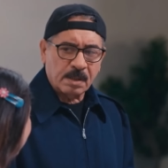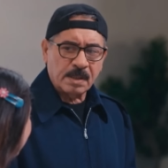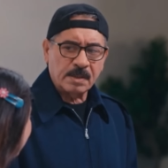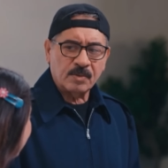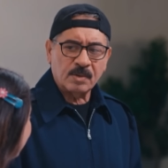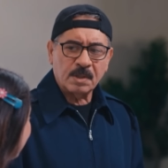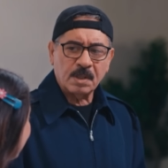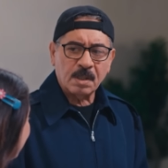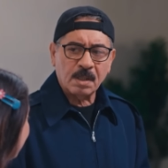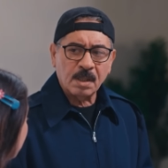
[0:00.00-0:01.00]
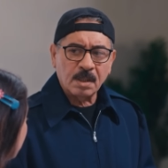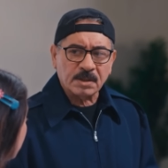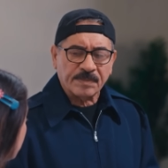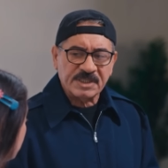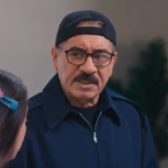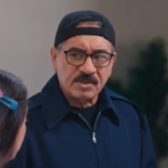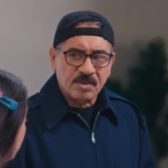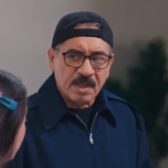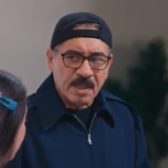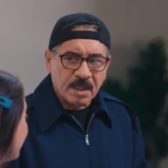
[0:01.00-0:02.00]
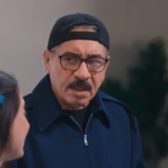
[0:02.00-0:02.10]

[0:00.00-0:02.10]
ايوه طب سين سؤال